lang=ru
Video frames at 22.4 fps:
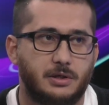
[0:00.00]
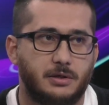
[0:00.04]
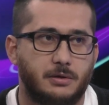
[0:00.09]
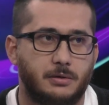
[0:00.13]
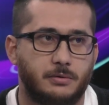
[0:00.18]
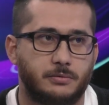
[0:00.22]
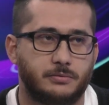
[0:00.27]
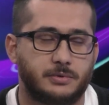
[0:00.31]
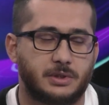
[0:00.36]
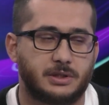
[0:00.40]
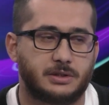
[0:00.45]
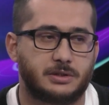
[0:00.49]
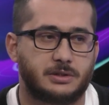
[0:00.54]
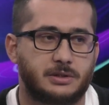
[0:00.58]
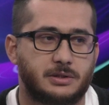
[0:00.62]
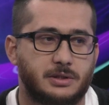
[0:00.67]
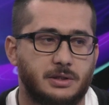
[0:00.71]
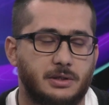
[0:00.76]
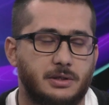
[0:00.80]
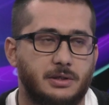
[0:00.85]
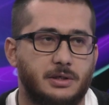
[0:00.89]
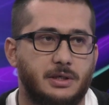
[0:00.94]
У нас
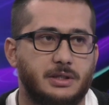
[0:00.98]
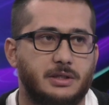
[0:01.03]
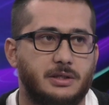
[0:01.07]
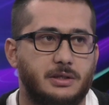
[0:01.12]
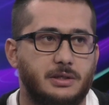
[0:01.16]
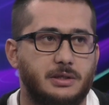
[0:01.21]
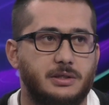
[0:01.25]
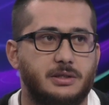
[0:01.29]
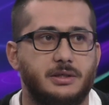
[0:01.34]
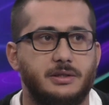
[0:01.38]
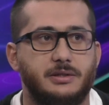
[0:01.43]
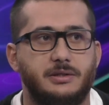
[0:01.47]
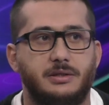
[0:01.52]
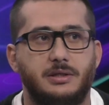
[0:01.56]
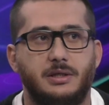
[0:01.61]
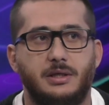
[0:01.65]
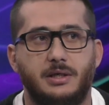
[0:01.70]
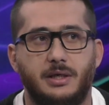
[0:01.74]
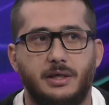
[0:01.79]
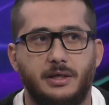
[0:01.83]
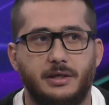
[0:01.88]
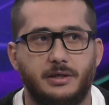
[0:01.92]
а, открыто
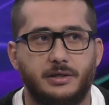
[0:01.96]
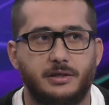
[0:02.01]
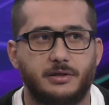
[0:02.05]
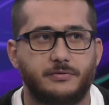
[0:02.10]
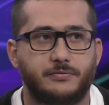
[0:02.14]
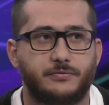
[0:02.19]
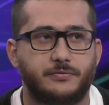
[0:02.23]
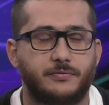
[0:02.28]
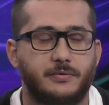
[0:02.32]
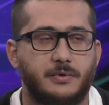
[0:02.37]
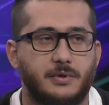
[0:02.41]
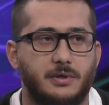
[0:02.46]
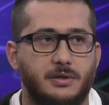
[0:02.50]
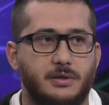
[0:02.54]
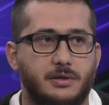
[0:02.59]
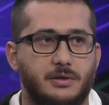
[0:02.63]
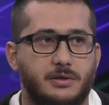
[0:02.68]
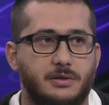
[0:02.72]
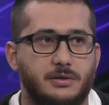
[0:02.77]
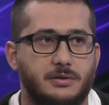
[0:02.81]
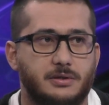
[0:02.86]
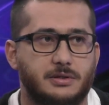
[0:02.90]
отделение в
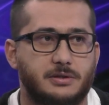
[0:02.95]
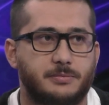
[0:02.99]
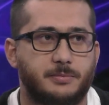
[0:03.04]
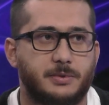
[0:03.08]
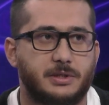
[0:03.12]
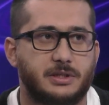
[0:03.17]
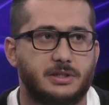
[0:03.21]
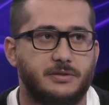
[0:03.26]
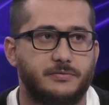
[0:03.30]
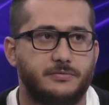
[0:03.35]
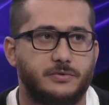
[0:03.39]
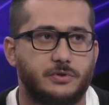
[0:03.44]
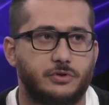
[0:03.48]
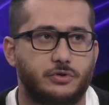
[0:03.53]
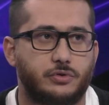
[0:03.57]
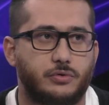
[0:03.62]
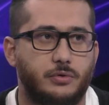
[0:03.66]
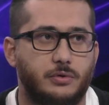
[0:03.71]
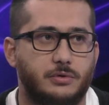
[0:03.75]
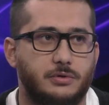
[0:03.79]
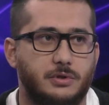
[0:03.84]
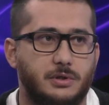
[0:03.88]
а, спортивных
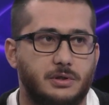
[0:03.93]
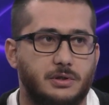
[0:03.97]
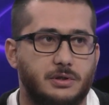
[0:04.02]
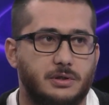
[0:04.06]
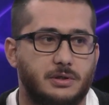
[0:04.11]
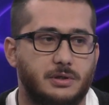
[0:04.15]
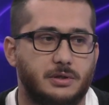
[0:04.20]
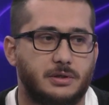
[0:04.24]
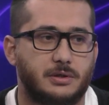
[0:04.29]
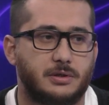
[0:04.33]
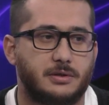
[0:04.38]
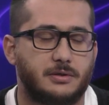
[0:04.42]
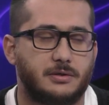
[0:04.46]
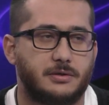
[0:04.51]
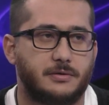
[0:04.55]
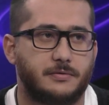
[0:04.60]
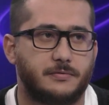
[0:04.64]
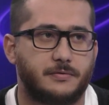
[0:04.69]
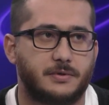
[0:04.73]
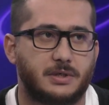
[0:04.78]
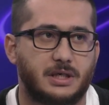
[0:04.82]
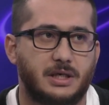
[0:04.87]
школах
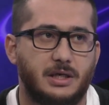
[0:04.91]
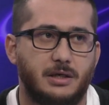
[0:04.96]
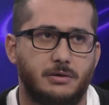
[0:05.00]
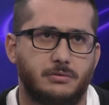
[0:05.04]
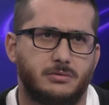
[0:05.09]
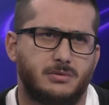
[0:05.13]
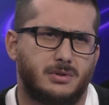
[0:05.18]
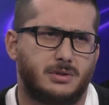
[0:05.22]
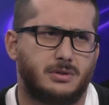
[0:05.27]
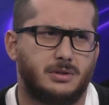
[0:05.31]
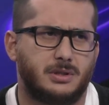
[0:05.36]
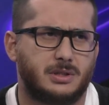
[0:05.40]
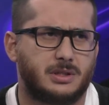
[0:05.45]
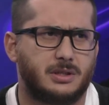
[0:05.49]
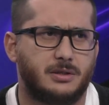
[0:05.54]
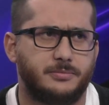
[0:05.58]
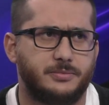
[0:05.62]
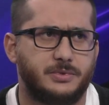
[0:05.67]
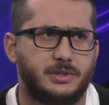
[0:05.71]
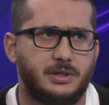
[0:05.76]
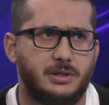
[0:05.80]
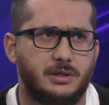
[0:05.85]
в крае. У нас на
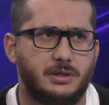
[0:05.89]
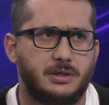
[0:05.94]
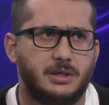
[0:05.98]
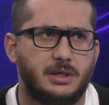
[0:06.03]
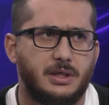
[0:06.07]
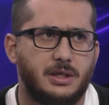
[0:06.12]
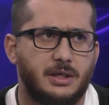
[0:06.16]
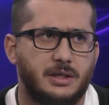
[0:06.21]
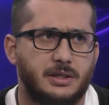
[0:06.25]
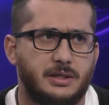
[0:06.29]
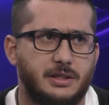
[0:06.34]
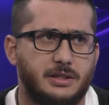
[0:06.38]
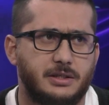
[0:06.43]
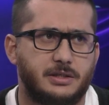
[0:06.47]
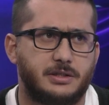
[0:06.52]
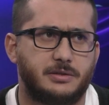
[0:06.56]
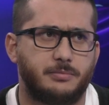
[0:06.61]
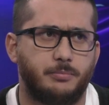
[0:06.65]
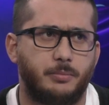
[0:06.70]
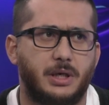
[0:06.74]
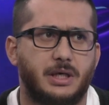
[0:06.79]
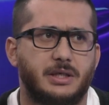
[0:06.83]
самом деле
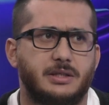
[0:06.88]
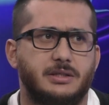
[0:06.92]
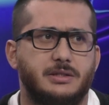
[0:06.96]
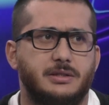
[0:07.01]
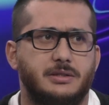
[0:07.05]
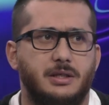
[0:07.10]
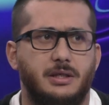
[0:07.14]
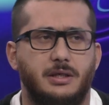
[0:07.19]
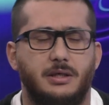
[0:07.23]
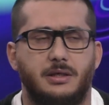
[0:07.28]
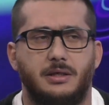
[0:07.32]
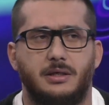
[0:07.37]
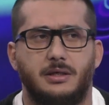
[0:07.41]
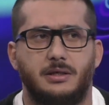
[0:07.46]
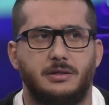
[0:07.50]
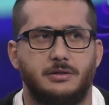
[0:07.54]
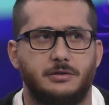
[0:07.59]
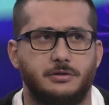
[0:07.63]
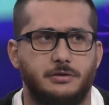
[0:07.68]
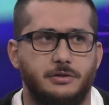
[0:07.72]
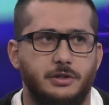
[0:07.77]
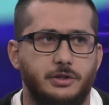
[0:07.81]
есть базы для
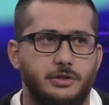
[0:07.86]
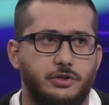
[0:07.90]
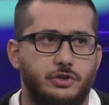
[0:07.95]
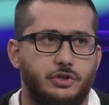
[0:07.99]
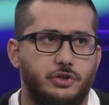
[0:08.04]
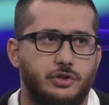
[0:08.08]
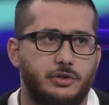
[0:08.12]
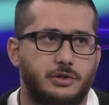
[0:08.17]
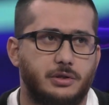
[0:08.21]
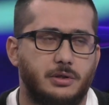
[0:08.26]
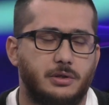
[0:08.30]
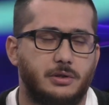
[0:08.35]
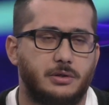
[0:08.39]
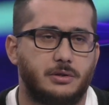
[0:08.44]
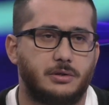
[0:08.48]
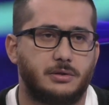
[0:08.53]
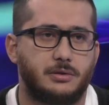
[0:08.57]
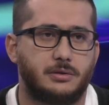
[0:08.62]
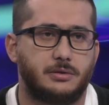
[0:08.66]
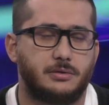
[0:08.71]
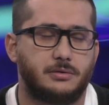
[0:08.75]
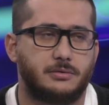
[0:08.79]
лыж,
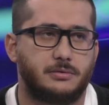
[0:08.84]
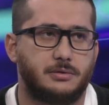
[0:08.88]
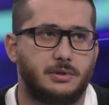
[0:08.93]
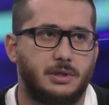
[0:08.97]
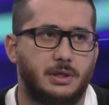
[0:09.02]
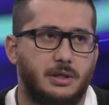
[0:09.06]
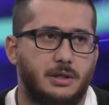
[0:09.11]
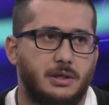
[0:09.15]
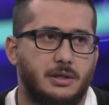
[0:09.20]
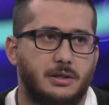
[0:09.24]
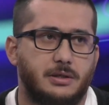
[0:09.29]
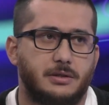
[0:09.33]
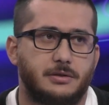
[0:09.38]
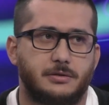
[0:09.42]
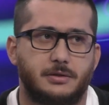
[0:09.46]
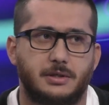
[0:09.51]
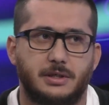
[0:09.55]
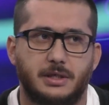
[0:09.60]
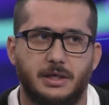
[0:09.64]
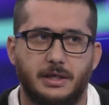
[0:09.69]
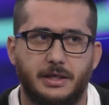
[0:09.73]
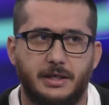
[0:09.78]
для
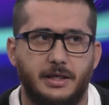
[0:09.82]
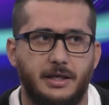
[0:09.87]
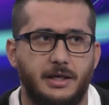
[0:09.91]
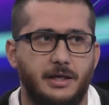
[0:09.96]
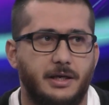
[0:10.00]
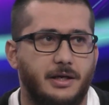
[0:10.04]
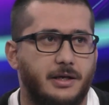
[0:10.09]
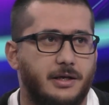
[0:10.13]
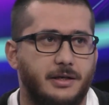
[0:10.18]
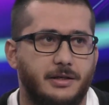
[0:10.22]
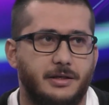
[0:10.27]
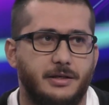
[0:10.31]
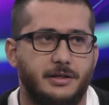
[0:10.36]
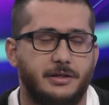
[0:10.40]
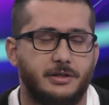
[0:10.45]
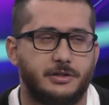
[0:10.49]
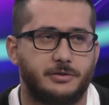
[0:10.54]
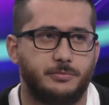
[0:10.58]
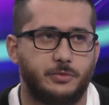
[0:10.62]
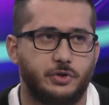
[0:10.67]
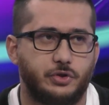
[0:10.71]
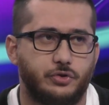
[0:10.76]
хоккея, хоккея
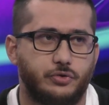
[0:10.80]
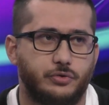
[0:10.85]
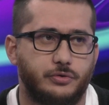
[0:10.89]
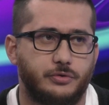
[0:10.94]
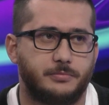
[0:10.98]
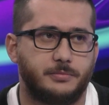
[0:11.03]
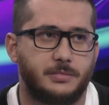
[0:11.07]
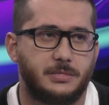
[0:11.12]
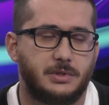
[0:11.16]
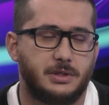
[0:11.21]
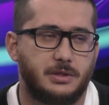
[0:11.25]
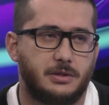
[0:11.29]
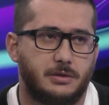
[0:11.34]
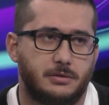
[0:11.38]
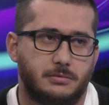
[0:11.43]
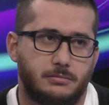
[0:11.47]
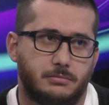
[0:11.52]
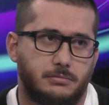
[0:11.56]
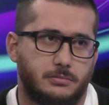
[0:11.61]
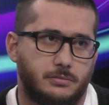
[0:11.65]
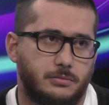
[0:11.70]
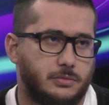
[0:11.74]
с мячом –
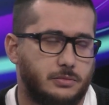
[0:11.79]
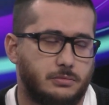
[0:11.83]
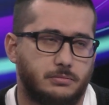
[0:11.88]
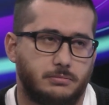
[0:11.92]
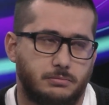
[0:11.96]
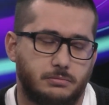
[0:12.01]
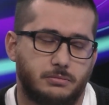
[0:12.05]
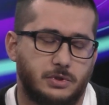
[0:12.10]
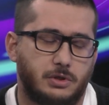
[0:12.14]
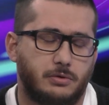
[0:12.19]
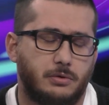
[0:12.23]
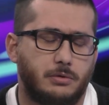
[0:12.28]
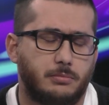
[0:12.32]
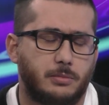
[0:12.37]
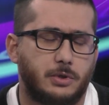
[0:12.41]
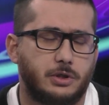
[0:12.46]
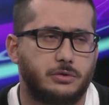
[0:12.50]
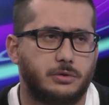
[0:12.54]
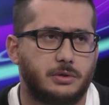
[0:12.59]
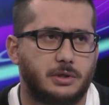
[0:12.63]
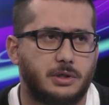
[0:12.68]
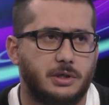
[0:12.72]
ну, довольно
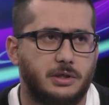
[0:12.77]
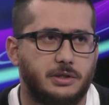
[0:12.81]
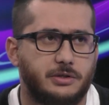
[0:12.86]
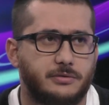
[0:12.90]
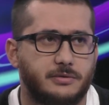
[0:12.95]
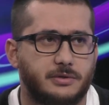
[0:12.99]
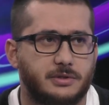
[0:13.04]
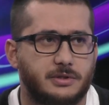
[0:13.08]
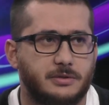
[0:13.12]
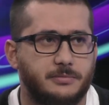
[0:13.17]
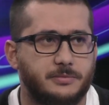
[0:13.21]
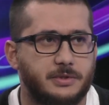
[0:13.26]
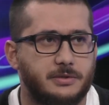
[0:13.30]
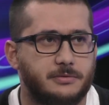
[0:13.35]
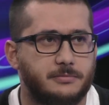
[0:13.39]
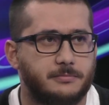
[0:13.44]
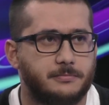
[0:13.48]
большое количество, на самом деле.